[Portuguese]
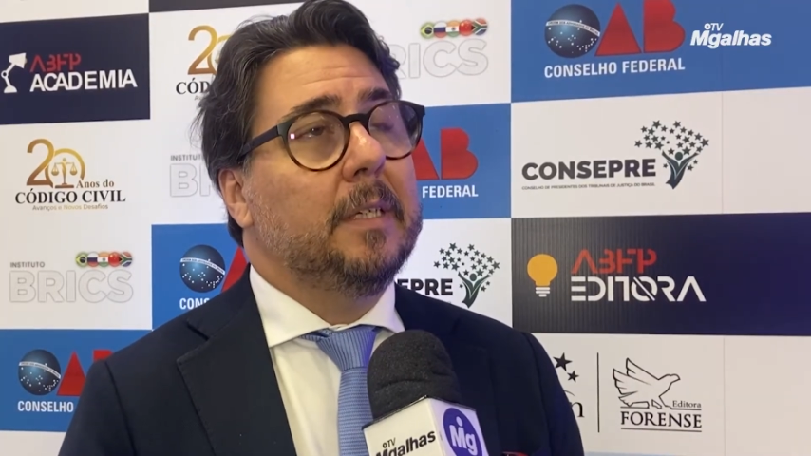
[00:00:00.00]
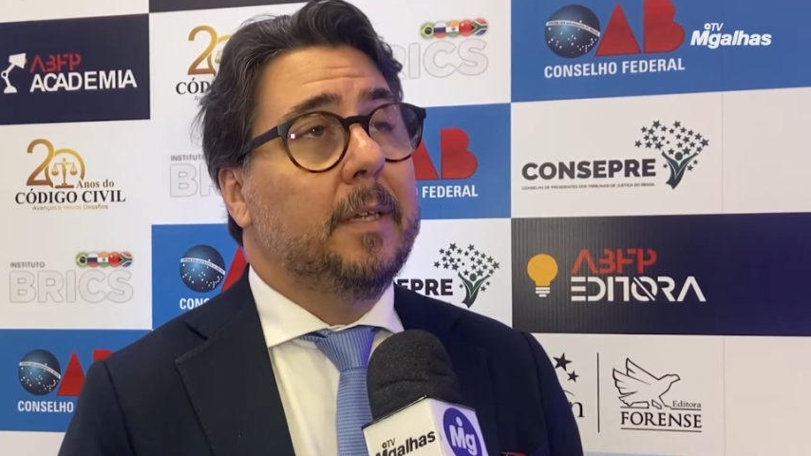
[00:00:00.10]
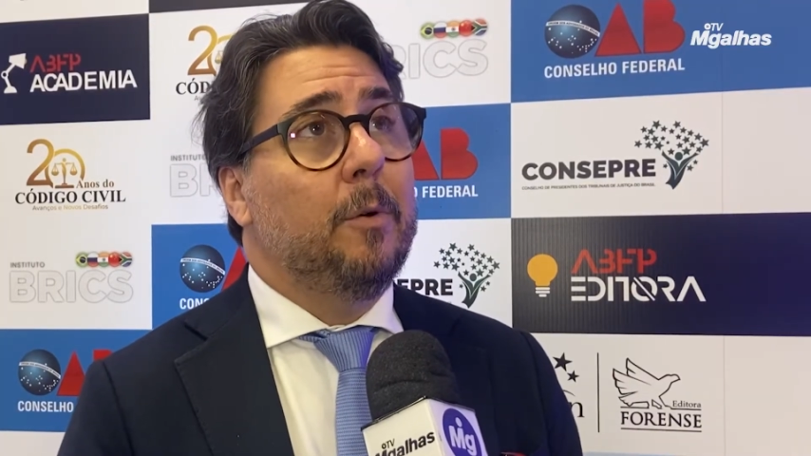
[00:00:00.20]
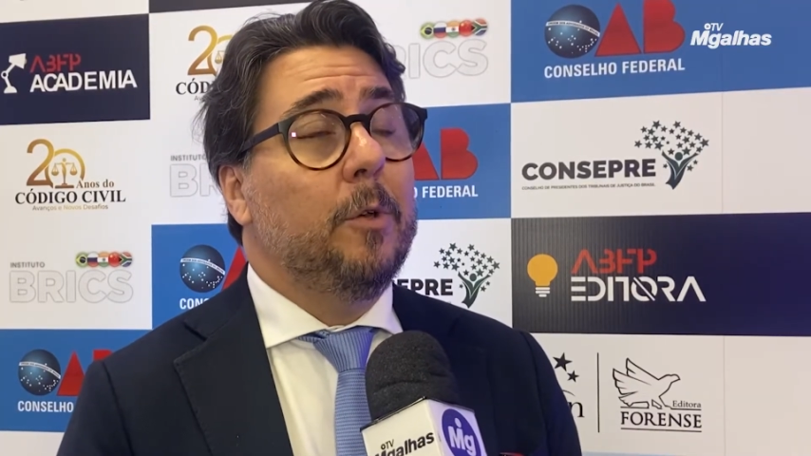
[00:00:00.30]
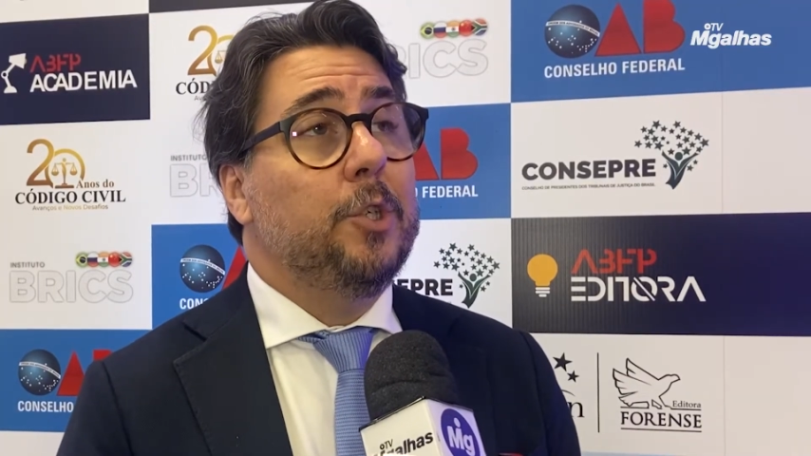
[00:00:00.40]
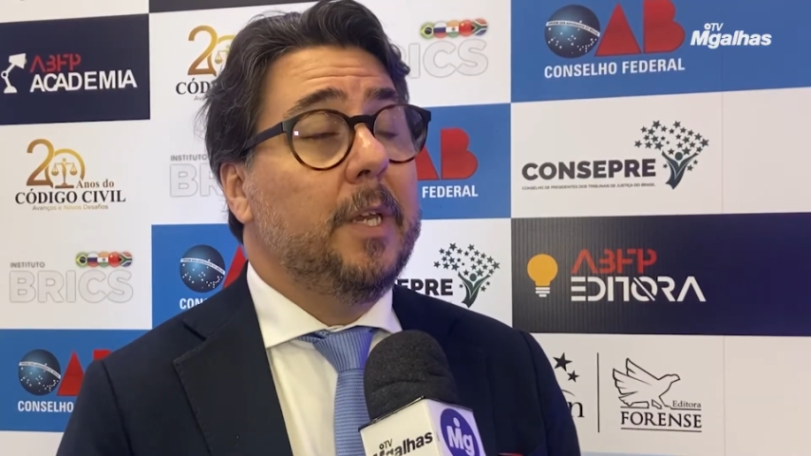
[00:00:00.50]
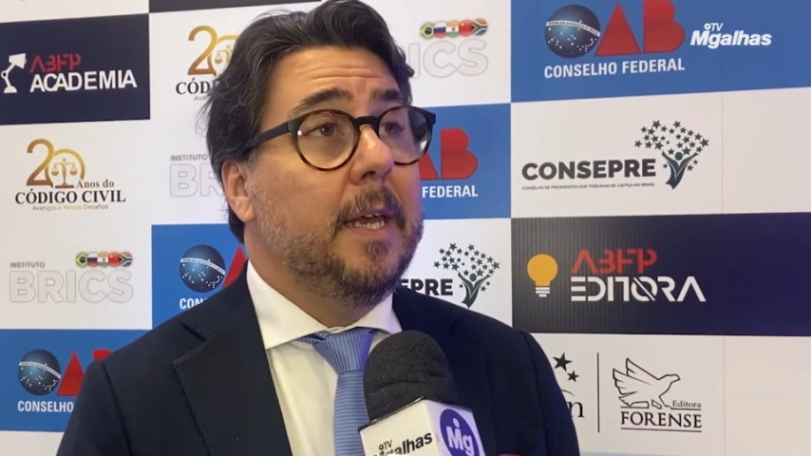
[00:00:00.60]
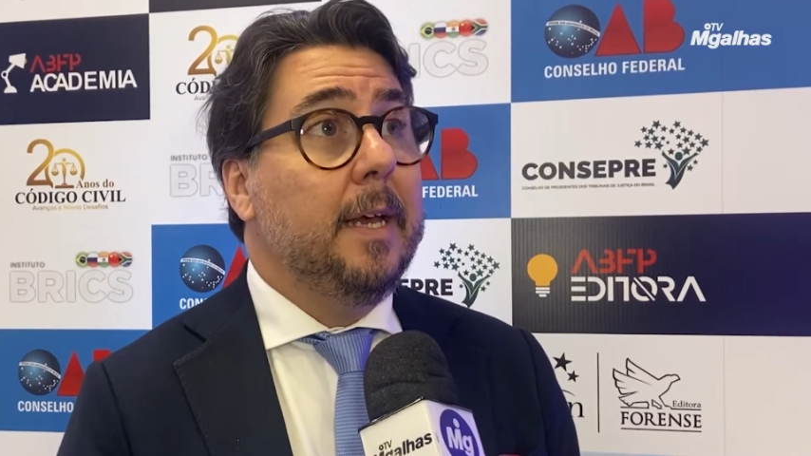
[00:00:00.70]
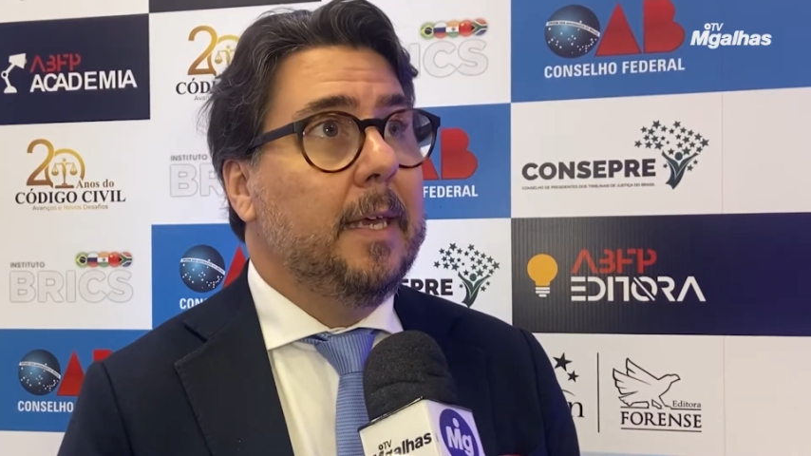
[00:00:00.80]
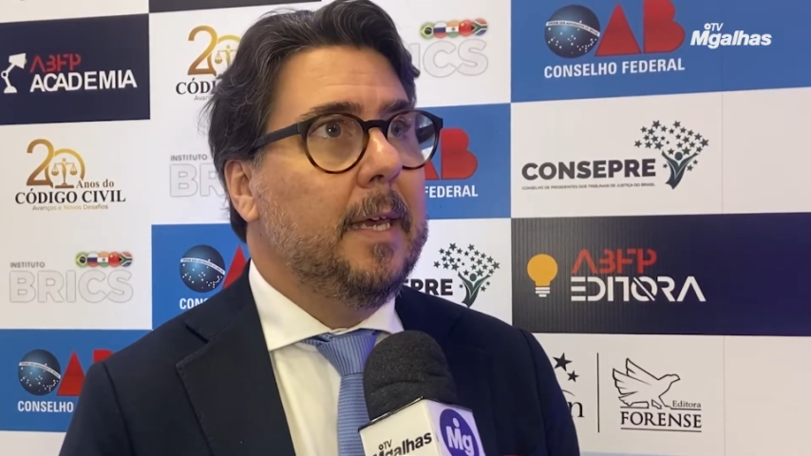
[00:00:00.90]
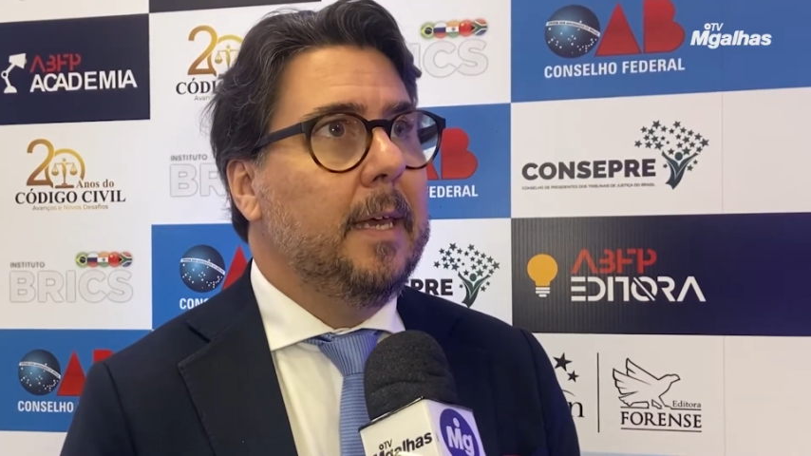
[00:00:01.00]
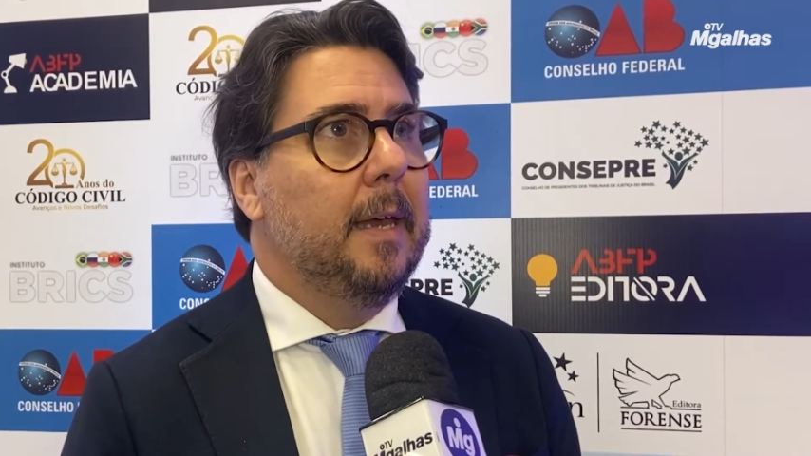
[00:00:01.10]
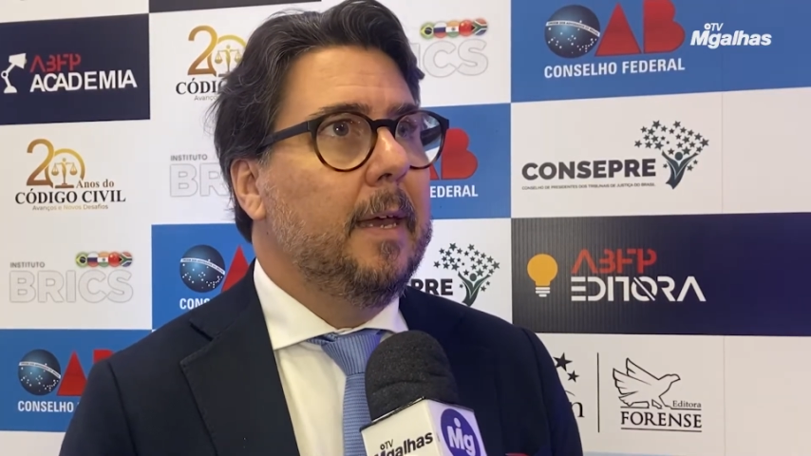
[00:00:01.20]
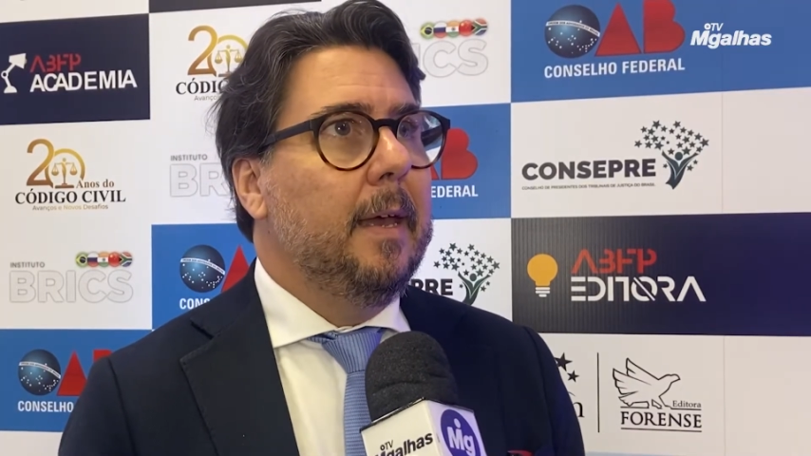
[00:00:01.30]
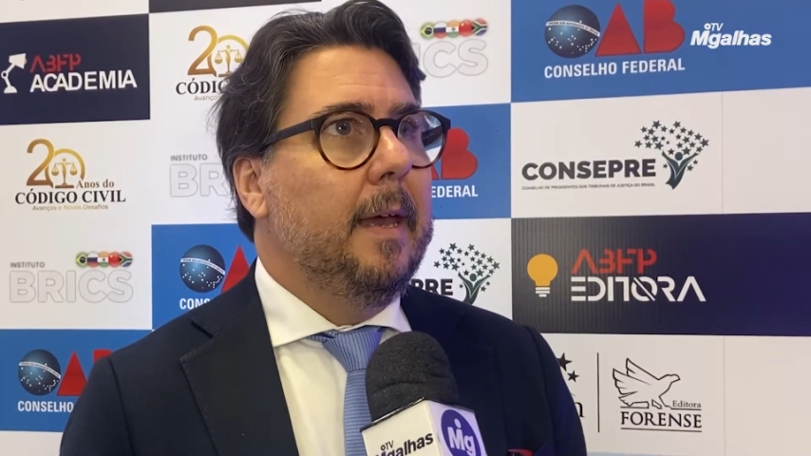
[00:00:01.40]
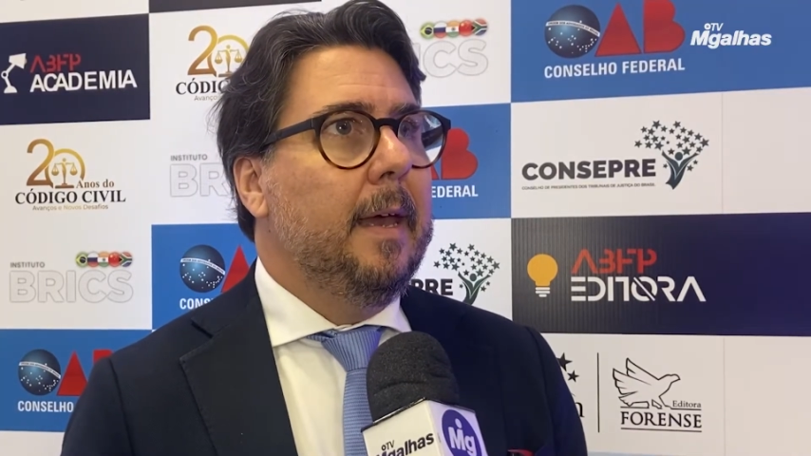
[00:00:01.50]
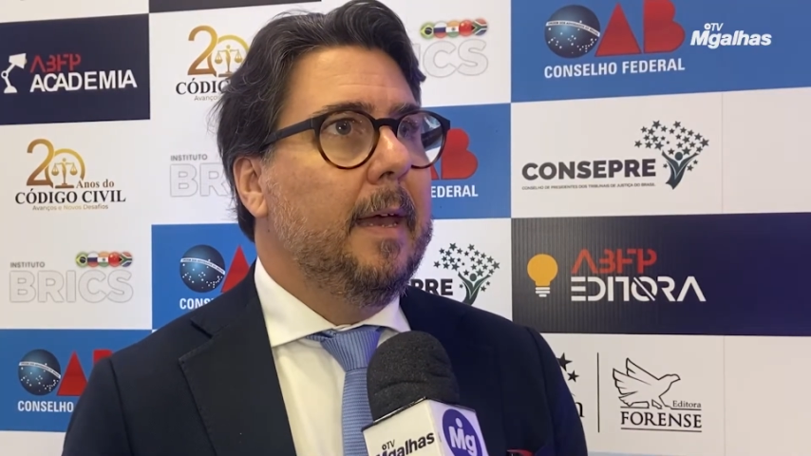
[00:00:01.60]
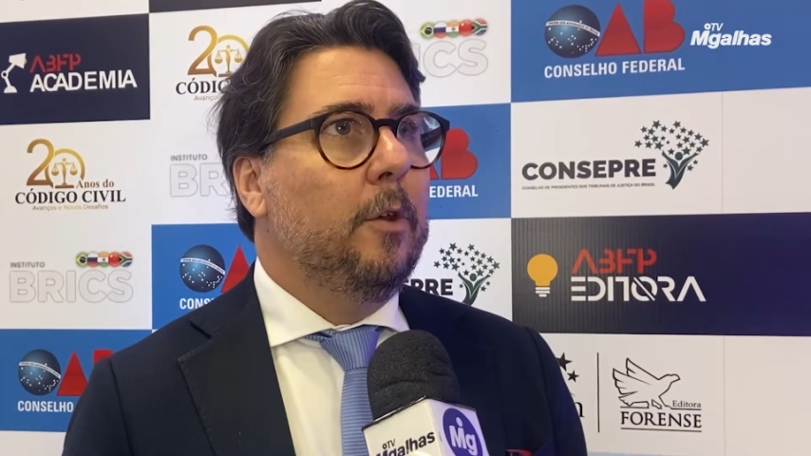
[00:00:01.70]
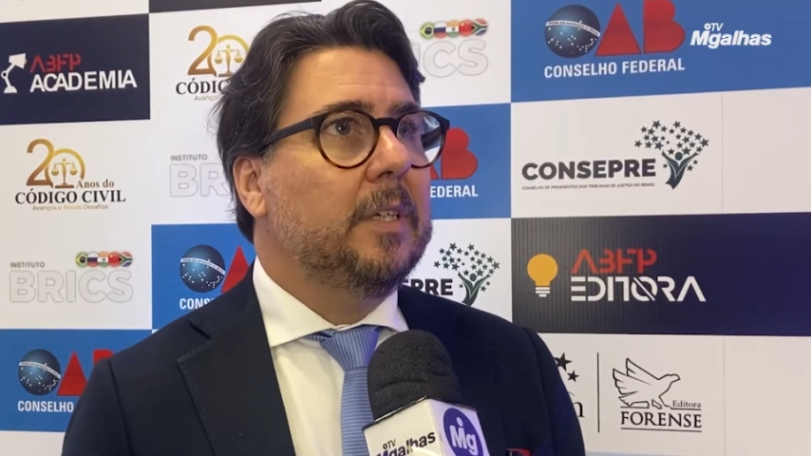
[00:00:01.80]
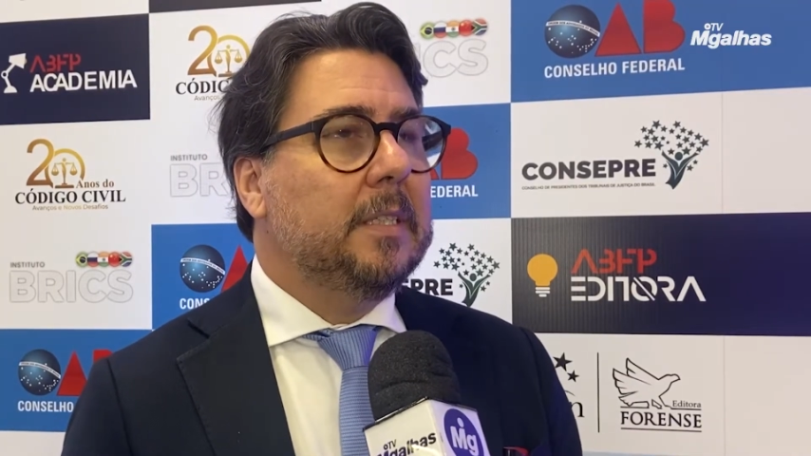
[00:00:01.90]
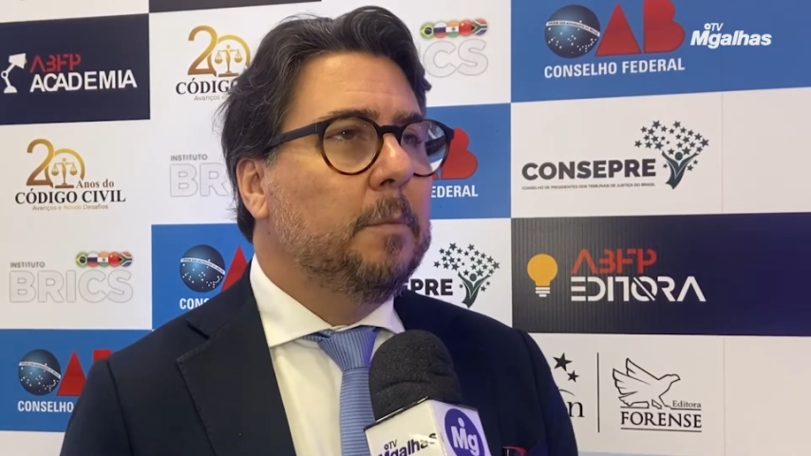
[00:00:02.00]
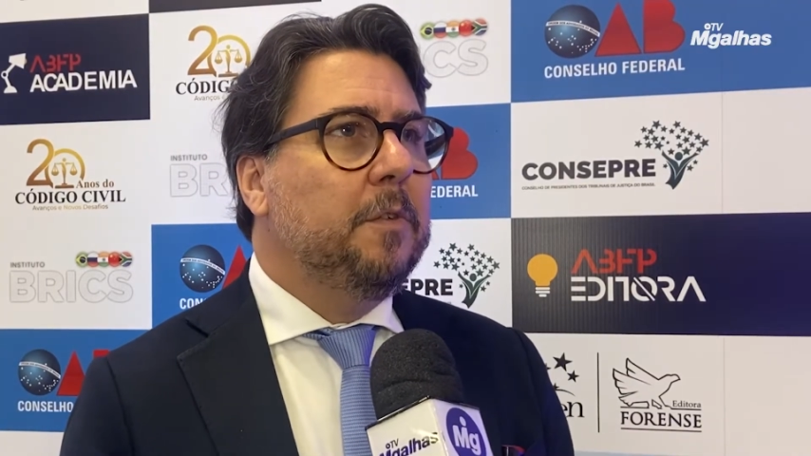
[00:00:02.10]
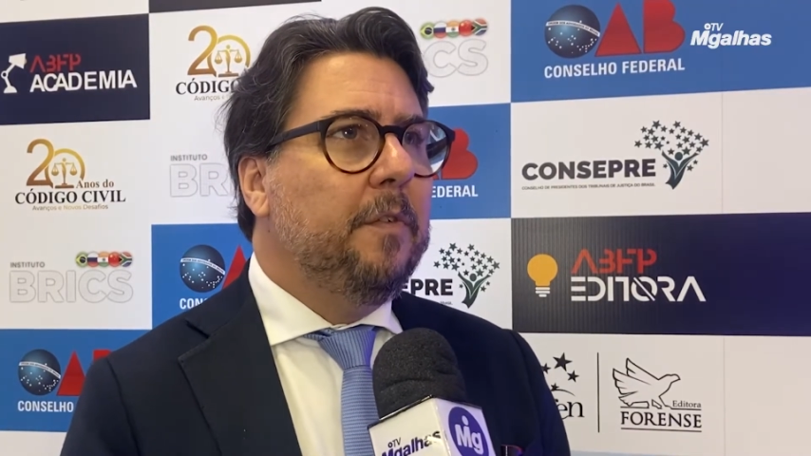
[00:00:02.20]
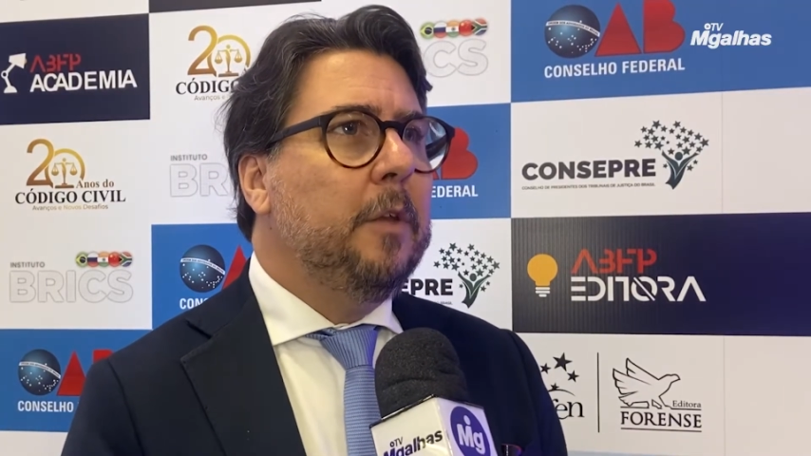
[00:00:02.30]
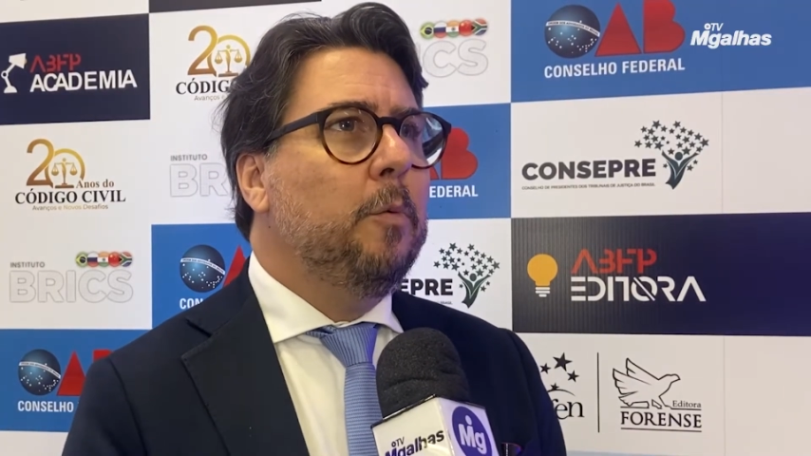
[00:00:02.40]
Então, eu diria que é, nós estamos vivendo um